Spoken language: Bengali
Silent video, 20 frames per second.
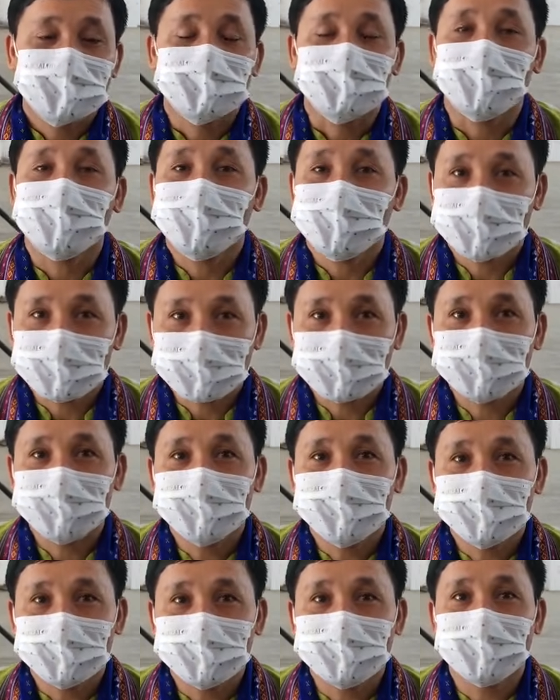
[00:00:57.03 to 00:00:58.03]
সাংগঠনিক
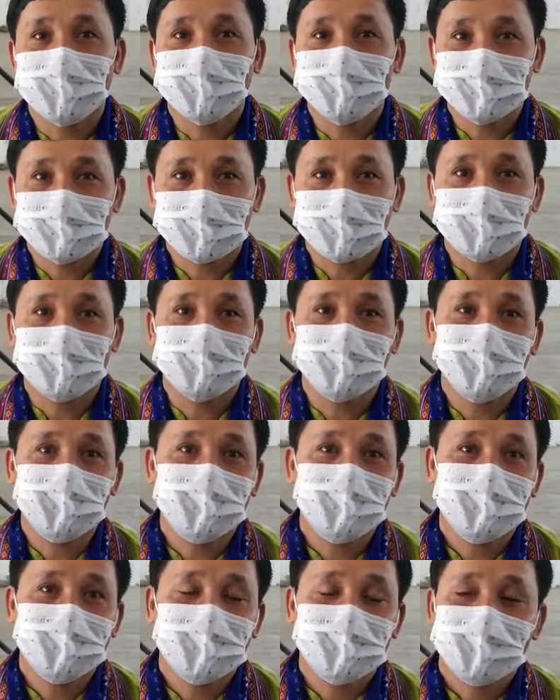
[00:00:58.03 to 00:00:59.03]
বিষয় নিয়ে আলোচনা হবে
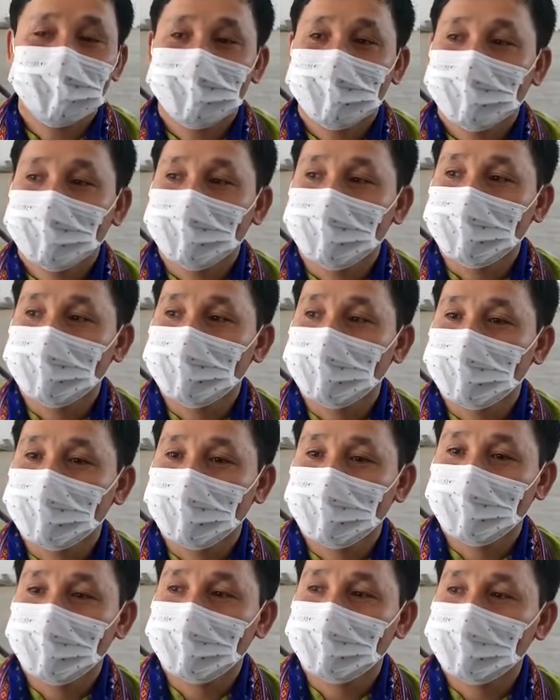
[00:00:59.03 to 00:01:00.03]
কি
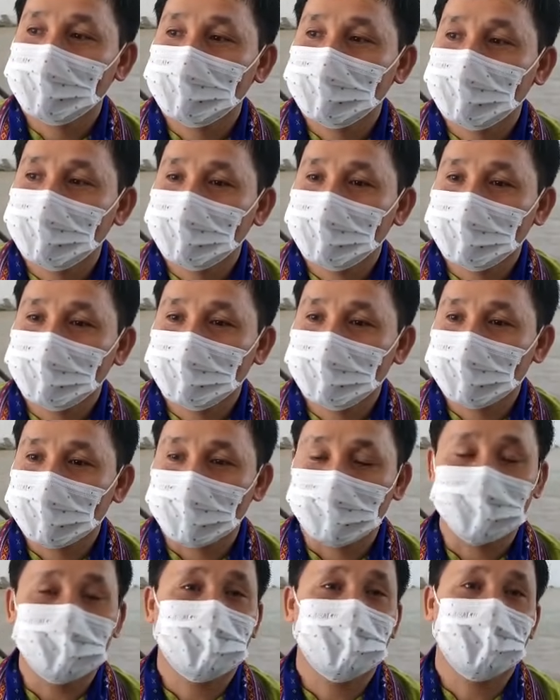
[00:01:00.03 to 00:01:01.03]
করে আমাদের এই
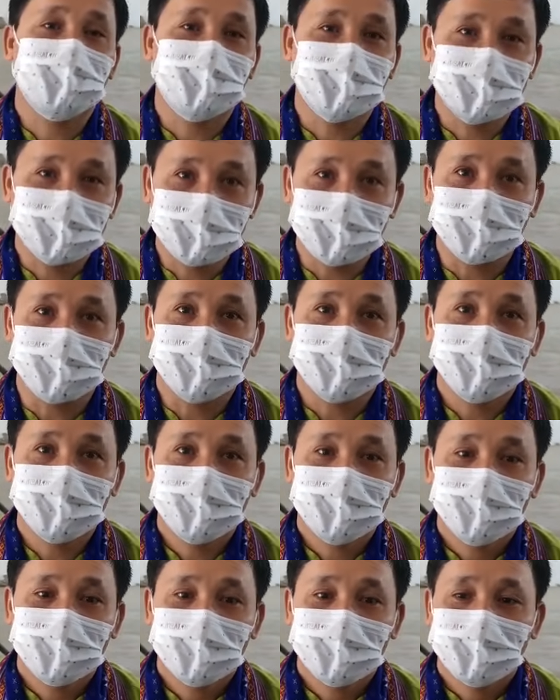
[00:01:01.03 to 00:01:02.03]
সদরের মধ্যে
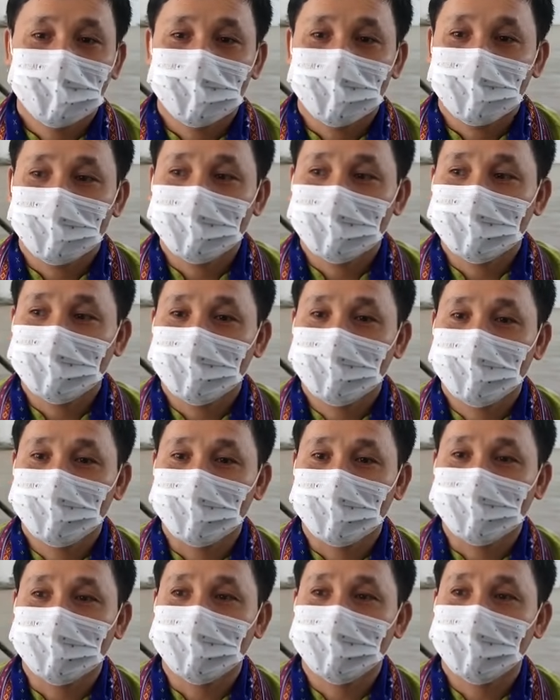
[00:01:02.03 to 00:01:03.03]
আমাদের
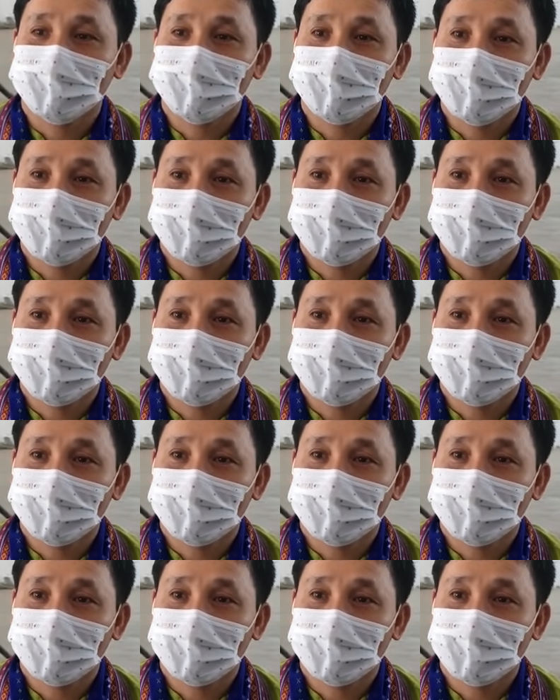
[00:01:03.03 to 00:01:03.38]
প্রত্যেক